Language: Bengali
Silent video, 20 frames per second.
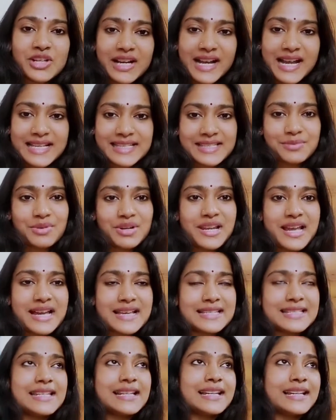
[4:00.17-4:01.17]
খাচ্ছি বলে
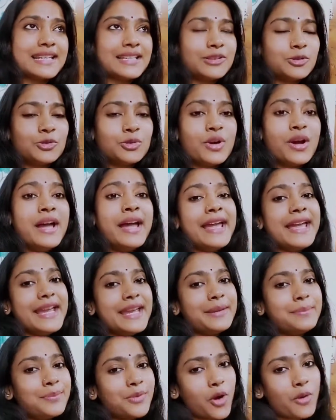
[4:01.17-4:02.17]
আসছে কিন্তু
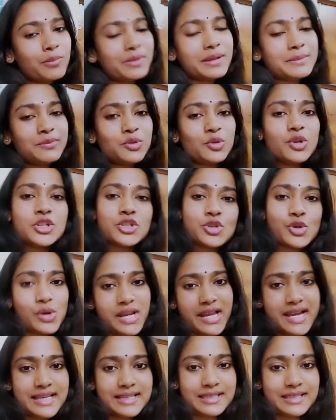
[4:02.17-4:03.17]
এই প্রবলেমগুলো
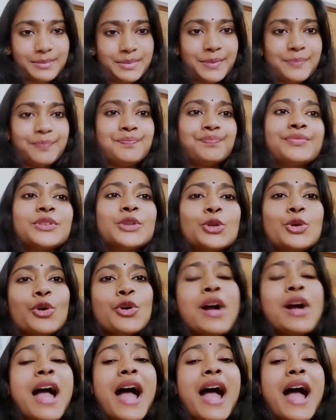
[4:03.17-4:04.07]
চলে আসবে তো